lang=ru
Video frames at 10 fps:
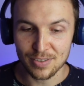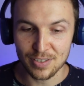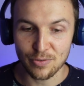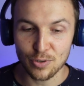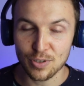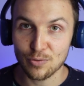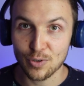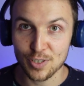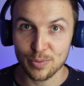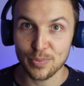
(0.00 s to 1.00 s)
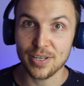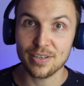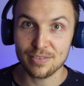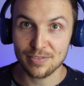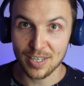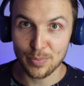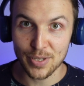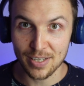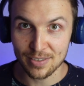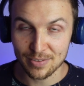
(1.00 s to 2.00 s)
зовет его к себе в
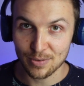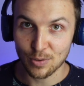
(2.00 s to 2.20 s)
кабинет.